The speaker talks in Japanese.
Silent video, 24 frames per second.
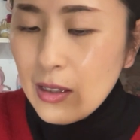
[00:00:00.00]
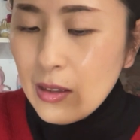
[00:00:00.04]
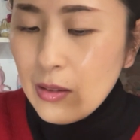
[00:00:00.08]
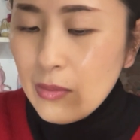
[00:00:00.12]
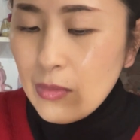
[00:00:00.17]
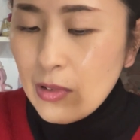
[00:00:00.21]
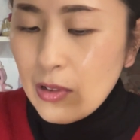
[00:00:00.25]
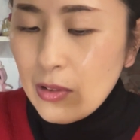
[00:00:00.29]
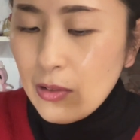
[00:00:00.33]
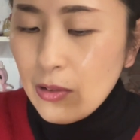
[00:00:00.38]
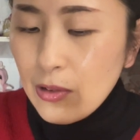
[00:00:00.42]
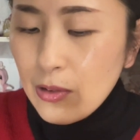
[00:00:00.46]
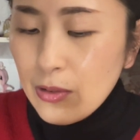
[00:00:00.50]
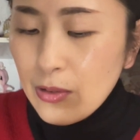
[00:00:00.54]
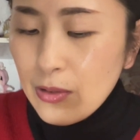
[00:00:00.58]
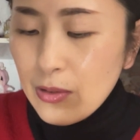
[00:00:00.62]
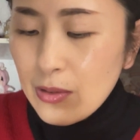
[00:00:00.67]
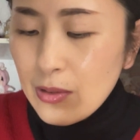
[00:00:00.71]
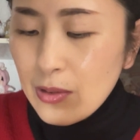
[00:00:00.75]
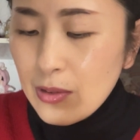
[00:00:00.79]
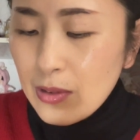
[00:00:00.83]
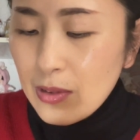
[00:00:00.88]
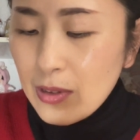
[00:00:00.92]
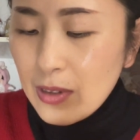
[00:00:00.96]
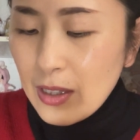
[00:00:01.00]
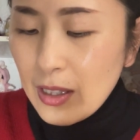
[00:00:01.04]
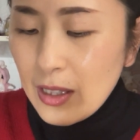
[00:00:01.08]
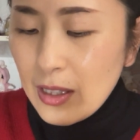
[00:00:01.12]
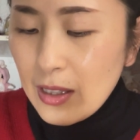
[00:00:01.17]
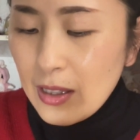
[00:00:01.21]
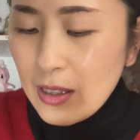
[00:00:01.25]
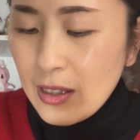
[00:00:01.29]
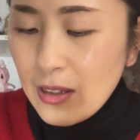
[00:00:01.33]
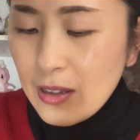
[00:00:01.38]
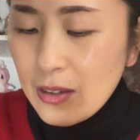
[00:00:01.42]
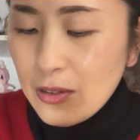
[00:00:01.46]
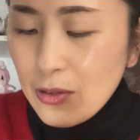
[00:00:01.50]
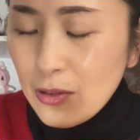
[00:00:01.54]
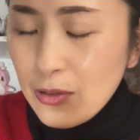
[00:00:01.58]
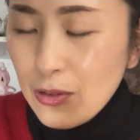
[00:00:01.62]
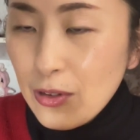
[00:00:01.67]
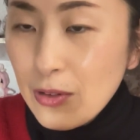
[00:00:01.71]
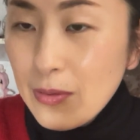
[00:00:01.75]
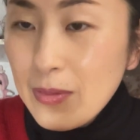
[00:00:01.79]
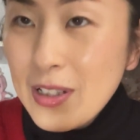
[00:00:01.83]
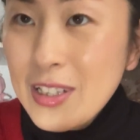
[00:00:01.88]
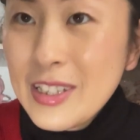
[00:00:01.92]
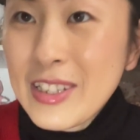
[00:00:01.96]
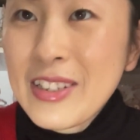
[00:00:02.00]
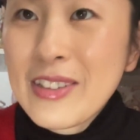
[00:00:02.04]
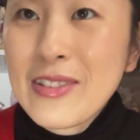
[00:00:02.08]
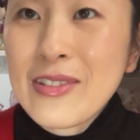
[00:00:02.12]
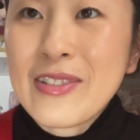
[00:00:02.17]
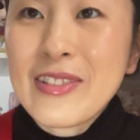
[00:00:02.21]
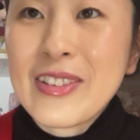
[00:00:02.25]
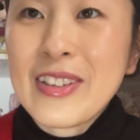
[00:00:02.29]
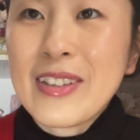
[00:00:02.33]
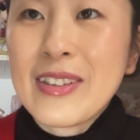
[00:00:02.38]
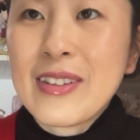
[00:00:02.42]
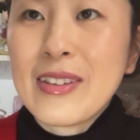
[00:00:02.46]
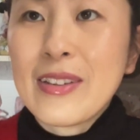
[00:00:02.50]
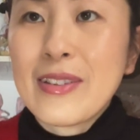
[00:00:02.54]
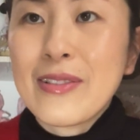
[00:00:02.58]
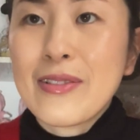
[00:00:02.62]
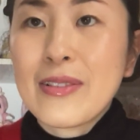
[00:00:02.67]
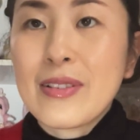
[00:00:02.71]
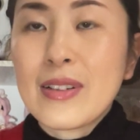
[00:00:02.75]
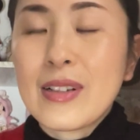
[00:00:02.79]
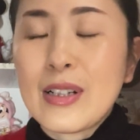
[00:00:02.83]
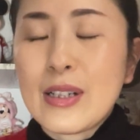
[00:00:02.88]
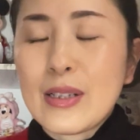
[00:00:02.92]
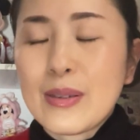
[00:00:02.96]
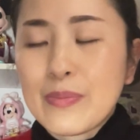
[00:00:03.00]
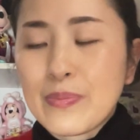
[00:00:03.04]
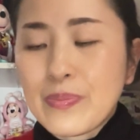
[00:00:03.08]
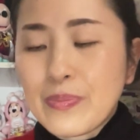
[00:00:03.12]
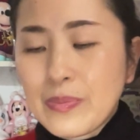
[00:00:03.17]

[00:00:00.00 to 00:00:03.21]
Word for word: まあ、こういうのってその場しのぎっていうか